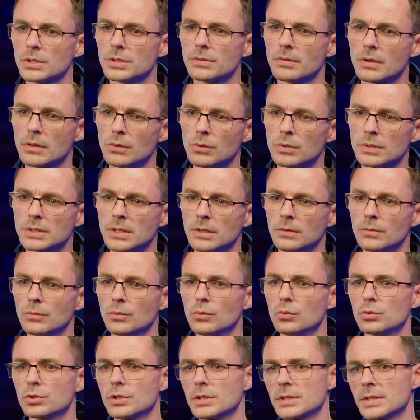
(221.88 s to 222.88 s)
сверло,
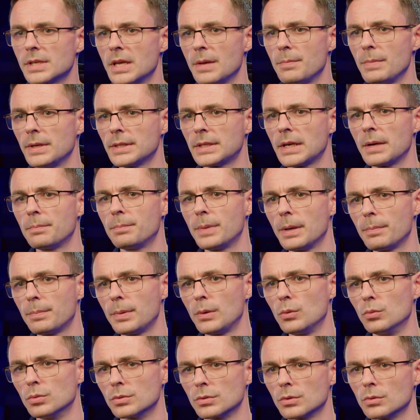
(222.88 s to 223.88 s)
но уже с геометрией P+,
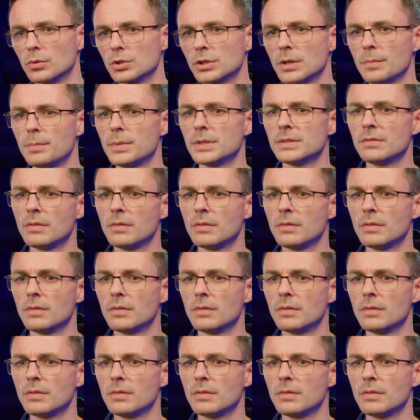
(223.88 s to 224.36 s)
уже без